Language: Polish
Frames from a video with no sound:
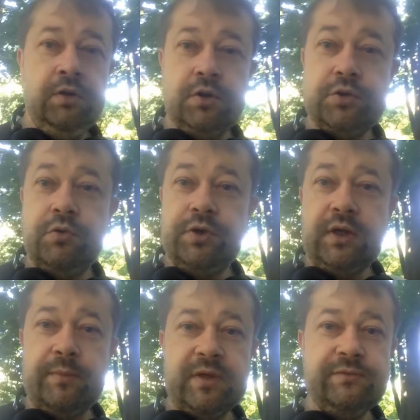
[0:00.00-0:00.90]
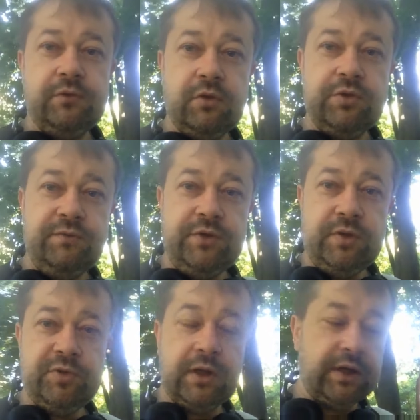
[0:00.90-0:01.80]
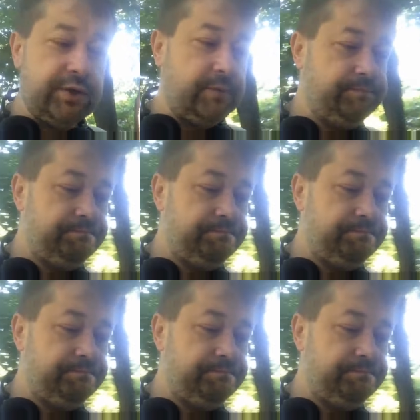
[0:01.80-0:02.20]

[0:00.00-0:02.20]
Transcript: to skórnika Państwu to oczywiście przekażę.